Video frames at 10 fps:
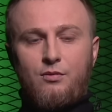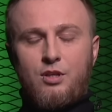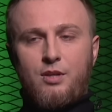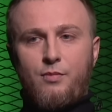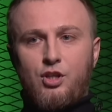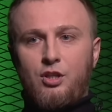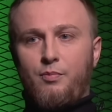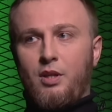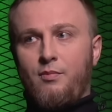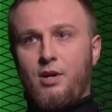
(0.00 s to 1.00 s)
У нас там машина
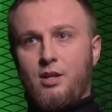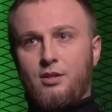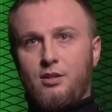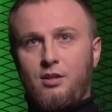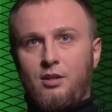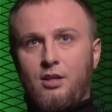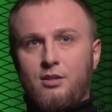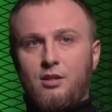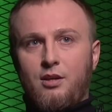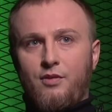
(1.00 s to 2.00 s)
поломалась, и
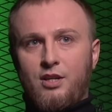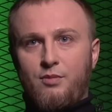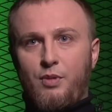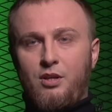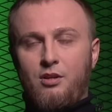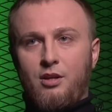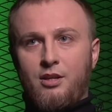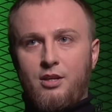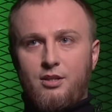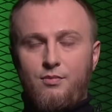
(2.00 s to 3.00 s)
нас на Кавказе приняла
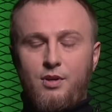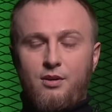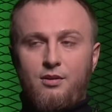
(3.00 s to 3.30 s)
одна семья.